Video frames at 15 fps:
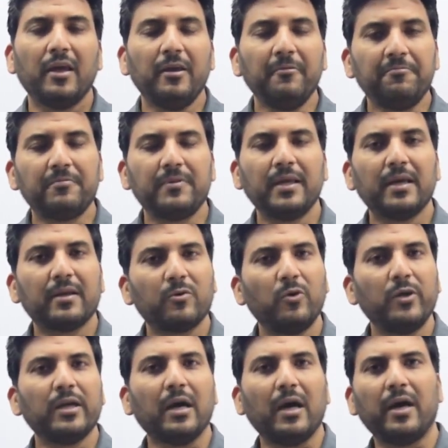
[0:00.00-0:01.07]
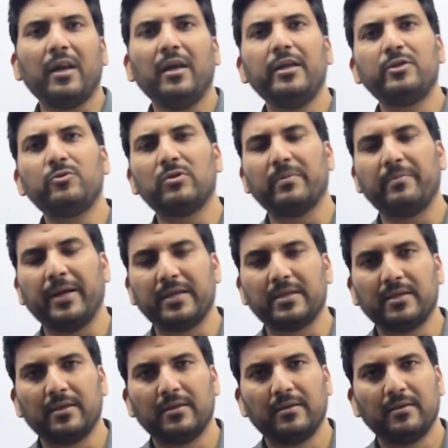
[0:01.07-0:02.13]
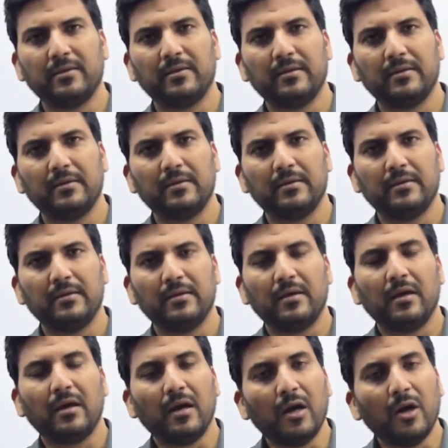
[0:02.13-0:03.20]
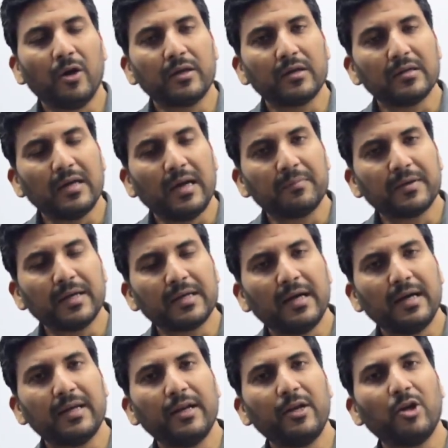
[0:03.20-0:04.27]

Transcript: इफ दे आर गोइंग अर्ली टू द बेड और आपका खाना